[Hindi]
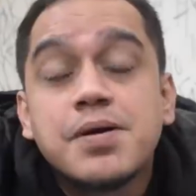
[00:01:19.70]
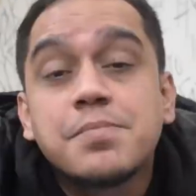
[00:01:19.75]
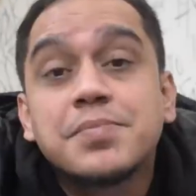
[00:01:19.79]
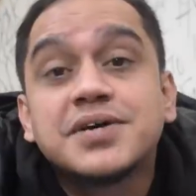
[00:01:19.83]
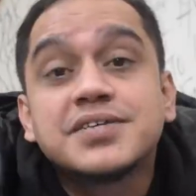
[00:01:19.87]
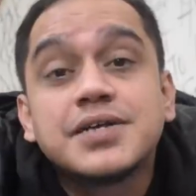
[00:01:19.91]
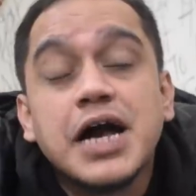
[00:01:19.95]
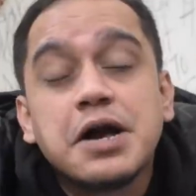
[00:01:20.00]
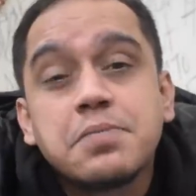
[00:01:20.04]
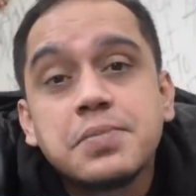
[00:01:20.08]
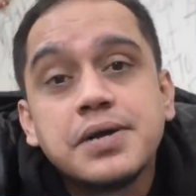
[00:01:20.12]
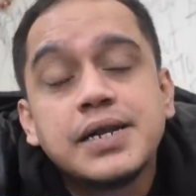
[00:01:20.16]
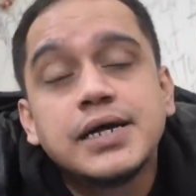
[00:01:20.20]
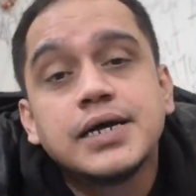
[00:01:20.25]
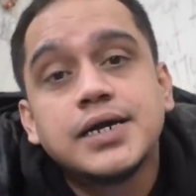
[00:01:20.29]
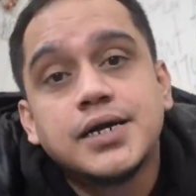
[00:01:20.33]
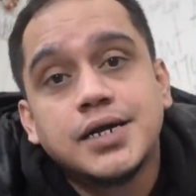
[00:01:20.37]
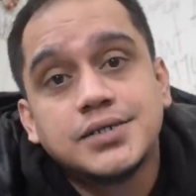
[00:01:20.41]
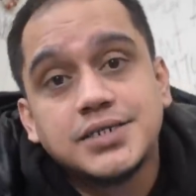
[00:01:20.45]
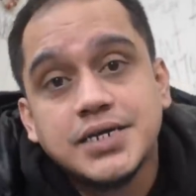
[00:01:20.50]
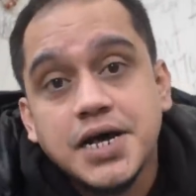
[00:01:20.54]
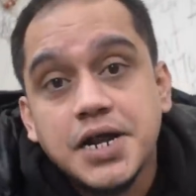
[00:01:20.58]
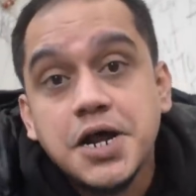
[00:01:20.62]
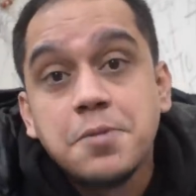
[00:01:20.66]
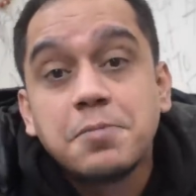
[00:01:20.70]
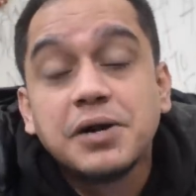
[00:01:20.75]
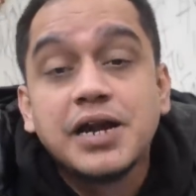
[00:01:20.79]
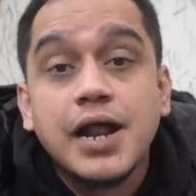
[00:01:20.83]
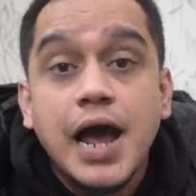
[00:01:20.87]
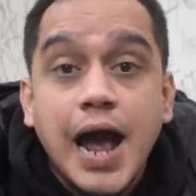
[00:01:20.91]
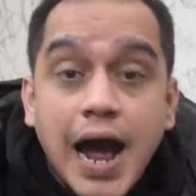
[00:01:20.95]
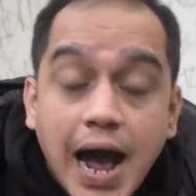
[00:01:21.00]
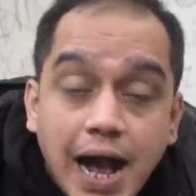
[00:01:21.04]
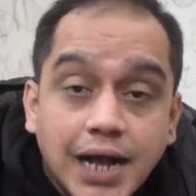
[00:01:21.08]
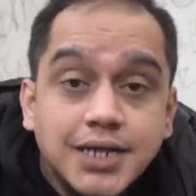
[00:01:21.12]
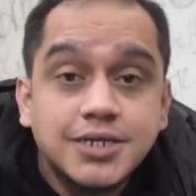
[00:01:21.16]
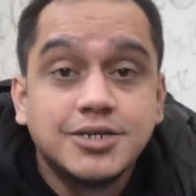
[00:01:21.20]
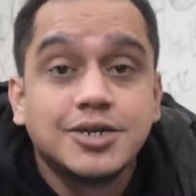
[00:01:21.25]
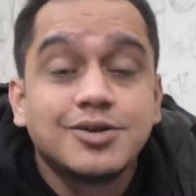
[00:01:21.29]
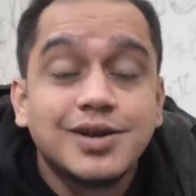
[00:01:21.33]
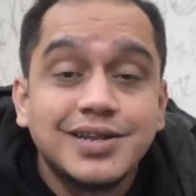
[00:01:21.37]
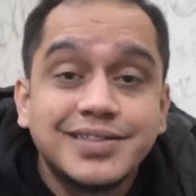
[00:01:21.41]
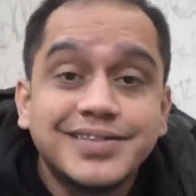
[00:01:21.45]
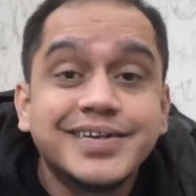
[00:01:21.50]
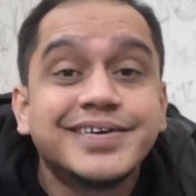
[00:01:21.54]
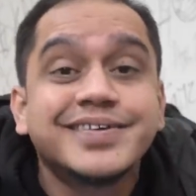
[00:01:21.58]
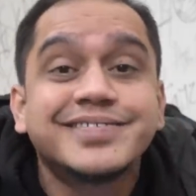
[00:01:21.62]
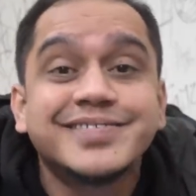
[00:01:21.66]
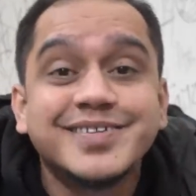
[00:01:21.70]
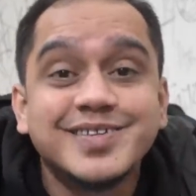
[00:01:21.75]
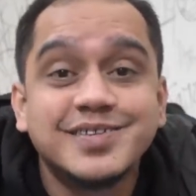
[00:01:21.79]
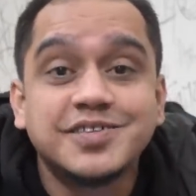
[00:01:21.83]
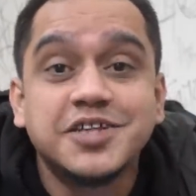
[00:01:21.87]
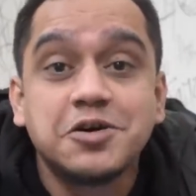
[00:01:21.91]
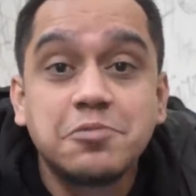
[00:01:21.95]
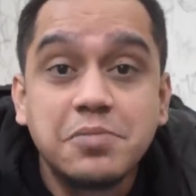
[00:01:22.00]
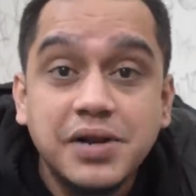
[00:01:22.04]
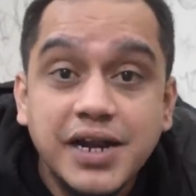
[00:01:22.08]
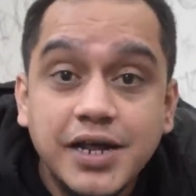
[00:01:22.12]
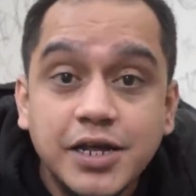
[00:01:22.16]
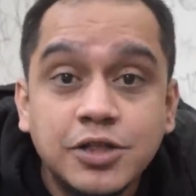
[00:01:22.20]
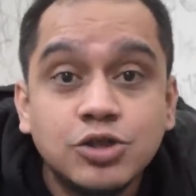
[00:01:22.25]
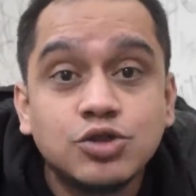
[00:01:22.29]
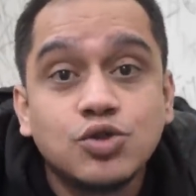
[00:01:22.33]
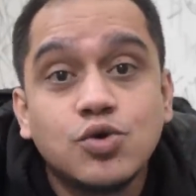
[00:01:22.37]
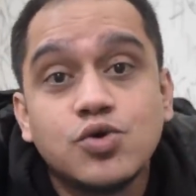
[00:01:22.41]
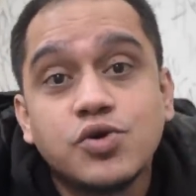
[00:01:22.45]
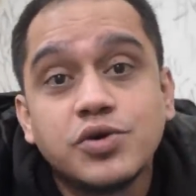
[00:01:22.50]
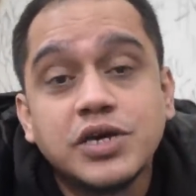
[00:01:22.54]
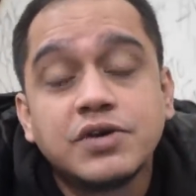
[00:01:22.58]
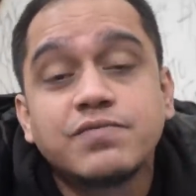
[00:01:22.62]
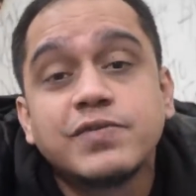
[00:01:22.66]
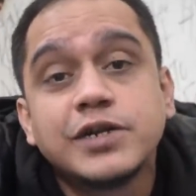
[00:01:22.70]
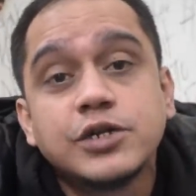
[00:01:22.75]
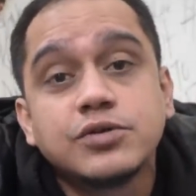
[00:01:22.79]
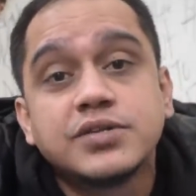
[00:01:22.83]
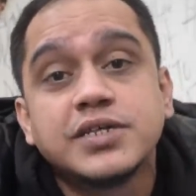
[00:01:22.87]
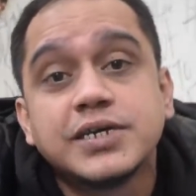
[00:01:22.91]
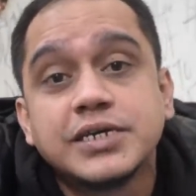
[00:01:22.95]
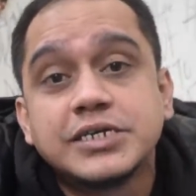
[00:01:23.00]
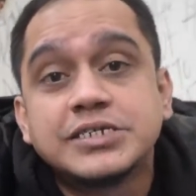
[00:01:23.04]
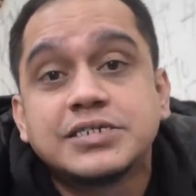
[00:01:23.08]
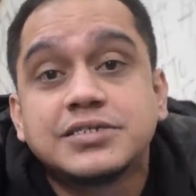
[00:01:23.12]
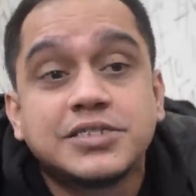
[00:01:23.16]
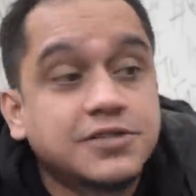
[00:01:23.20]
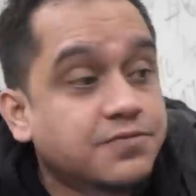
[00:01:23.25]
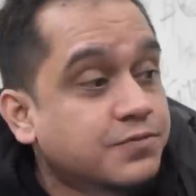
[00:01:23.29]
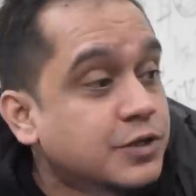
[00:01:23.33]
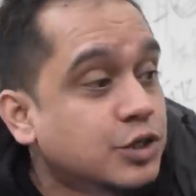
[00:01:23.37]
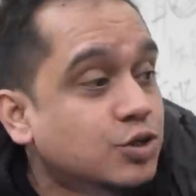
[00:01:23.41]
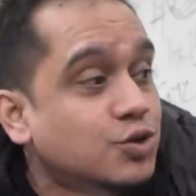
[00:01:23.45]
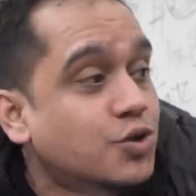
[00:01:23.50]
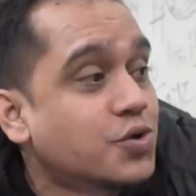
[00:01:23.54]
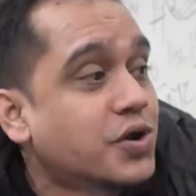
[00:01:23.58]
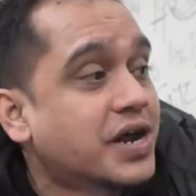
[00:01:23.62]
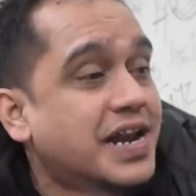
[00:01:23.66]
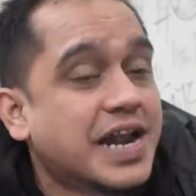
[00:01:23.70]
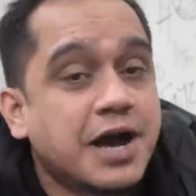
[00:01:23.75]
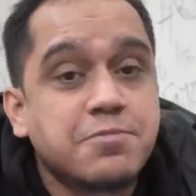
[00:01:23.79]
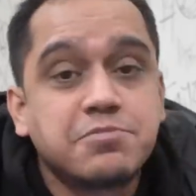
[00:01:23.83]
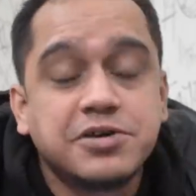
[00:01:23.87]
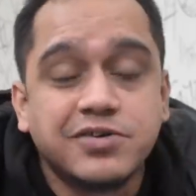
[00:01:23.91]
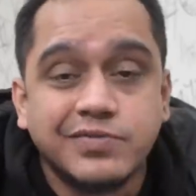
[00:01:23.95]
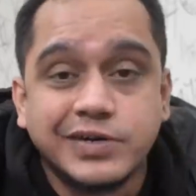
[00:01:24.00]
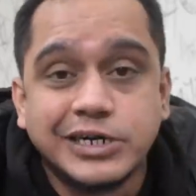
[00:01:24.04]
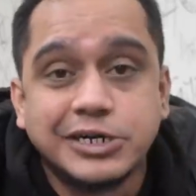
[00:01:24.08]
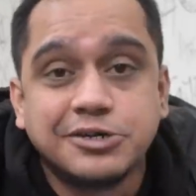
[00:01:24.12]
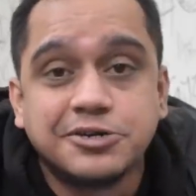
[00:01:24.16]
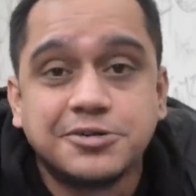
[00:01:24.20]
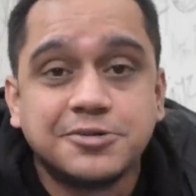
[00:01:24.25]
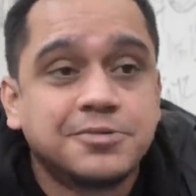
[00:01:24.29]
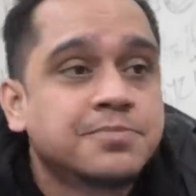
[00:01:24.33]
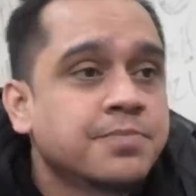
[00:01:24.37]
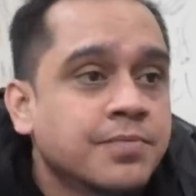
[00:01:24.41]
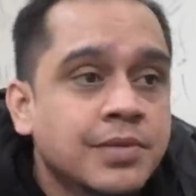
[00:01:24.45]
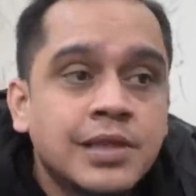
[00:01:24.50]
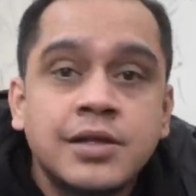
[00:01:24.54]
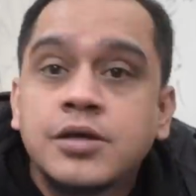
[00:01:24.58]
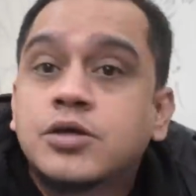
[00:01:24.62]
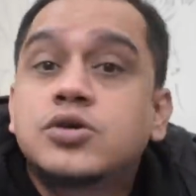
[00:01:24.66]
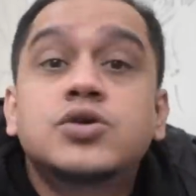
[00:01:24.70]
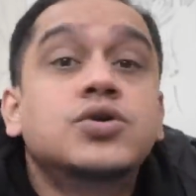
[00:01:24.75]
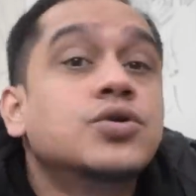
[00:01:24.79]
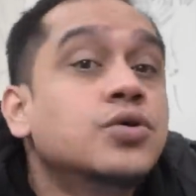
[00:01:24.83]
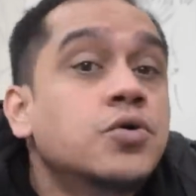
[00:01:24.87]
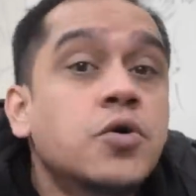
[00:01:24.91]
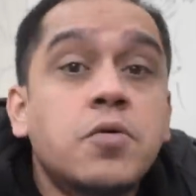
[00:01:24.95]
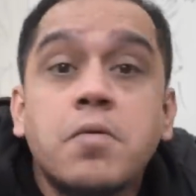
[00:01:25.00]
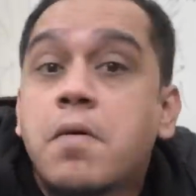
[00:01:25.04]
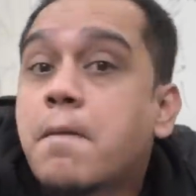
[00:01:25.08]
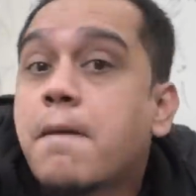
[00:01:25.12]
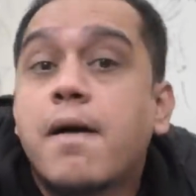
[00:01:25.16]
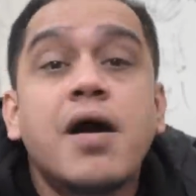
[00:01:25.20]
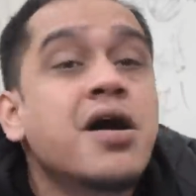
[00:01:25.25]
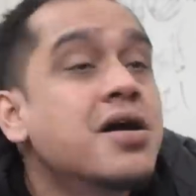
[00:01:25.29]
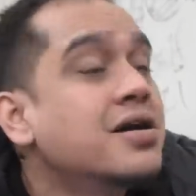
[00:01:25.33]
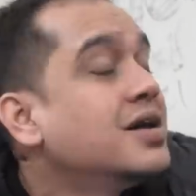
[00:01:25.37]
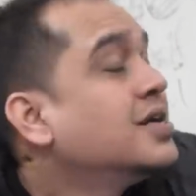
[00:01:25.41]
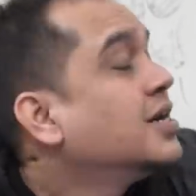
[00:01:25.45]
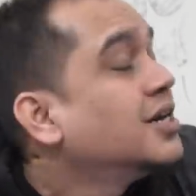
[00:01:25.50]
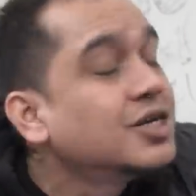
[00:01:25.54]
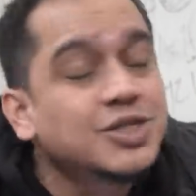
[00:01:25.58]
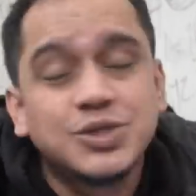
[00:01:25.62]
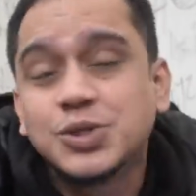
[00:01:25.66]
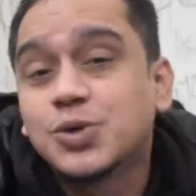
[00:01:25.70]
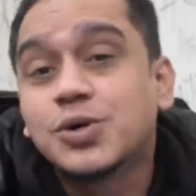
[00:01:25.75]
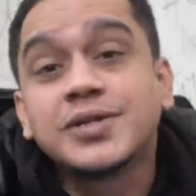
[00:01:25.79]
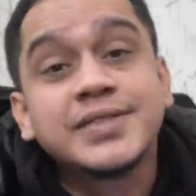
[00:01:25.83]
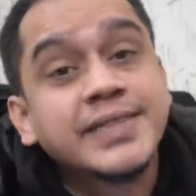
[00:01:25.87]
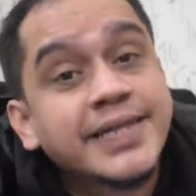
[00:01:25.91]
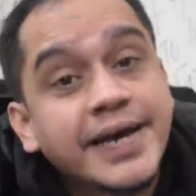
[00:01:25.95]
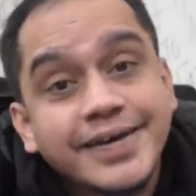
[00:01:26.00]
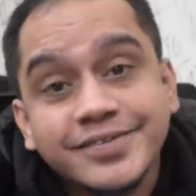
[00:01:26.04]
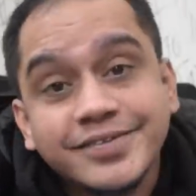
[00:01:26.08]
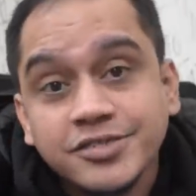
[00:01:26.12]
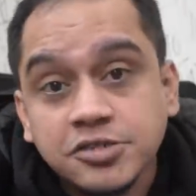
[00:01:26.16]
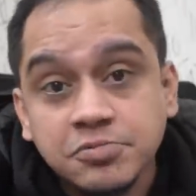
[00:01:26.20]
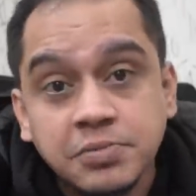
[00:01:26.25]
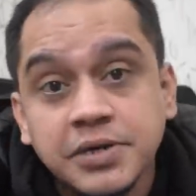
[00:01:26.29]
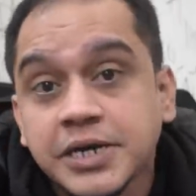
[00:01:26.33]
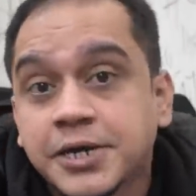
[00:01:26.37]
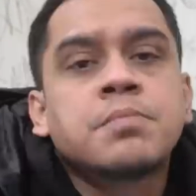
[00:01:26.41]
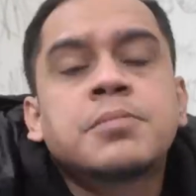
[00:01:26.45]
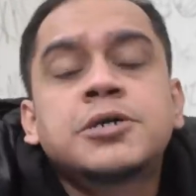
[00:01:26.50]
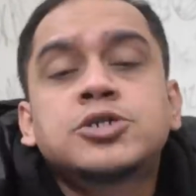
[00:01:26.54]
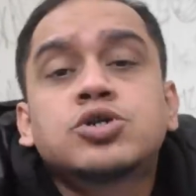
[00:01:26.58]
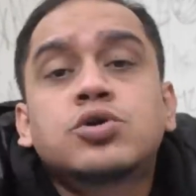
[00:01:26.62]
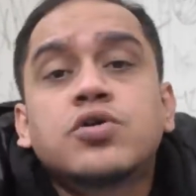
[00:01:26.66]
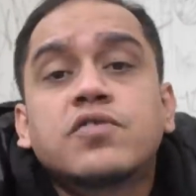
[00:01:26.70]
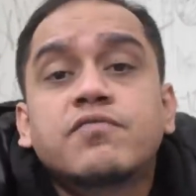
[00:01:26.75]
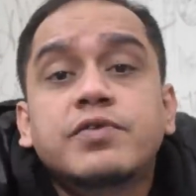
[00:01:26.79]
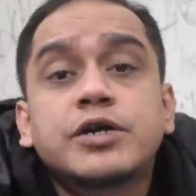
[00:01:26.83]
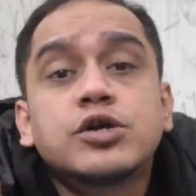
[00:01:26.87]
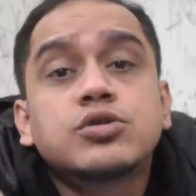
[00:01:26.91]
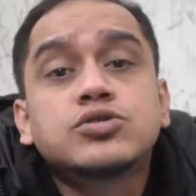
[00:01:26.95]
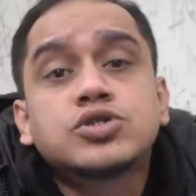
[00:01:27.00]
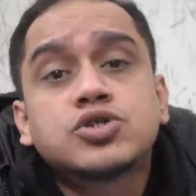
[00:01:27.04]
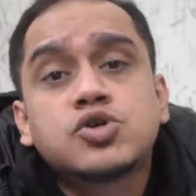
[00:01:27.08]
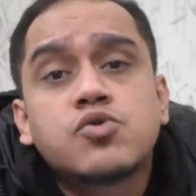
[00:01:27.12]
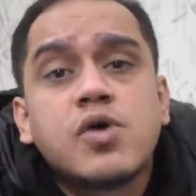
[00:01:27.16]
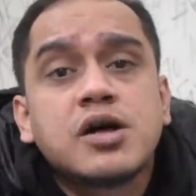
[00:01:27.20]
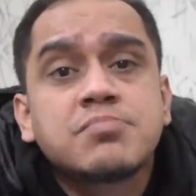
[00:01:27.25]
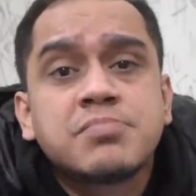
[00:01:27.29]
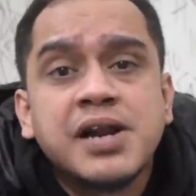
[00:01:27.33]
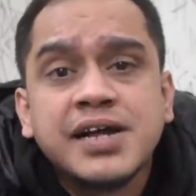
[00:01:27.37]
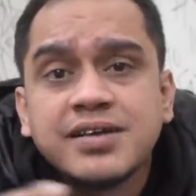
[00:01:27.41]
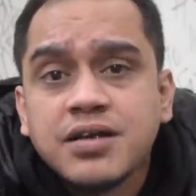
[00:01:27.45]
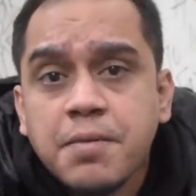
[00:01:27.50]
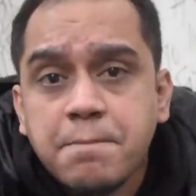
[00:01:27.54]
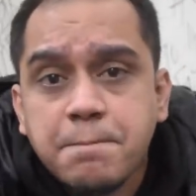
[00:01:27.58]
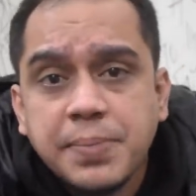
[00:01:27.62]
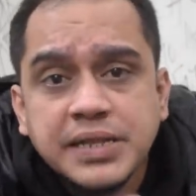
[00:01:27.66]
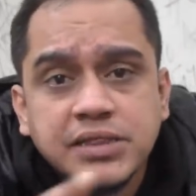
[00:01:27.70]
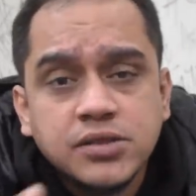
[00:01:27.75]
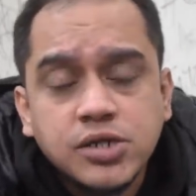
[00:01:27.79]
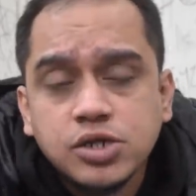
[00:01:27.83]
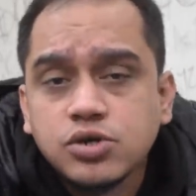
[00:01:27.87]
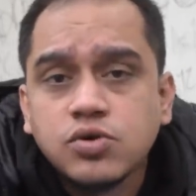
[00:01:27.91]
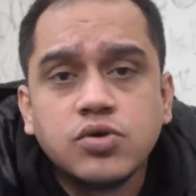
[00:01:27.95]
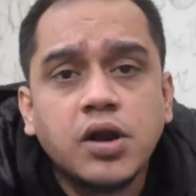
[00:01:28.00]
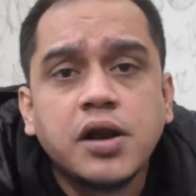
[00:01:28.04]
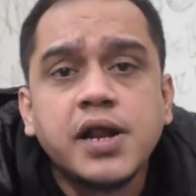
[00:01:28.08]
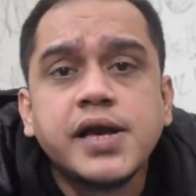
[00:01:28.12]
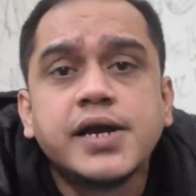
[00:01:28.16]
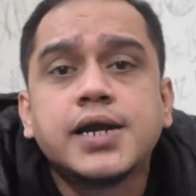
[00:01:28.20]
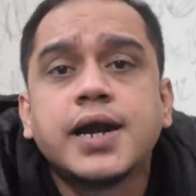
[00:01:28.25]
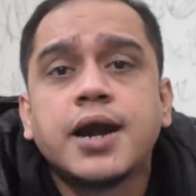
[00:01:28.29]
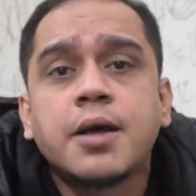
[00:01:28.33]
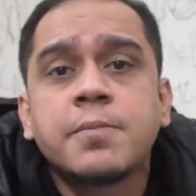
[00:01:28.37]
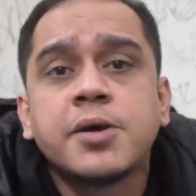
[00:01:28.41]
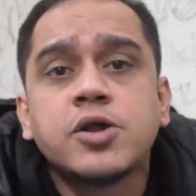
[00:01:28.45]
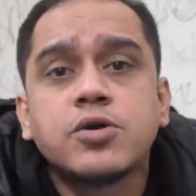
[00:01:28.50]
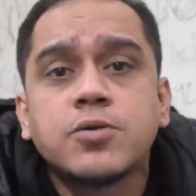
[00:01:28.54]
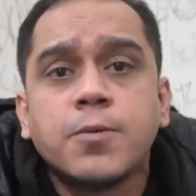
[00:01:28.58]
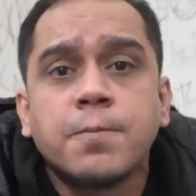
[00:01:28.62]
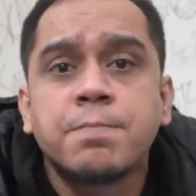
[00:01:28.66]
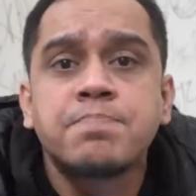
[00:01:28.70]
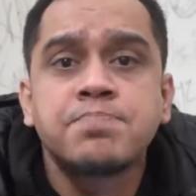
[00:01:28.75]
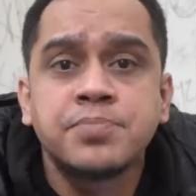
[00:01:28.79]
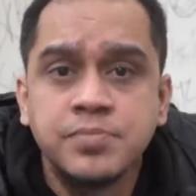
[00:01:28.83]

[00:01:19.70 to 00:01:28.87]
मैं मजाक भी नहीं करना चाह रहा बट एक्चुअली दस दिन तक मैंने इन दोनों की वीडियो देखी है सिर्फ इन दोनों के नाम की वीडियो क्यों डोंट टास्क मी बट छोड़ो वीडियो की शुरुआत में ऐसा बंदी रोना नहीं करना मेरे को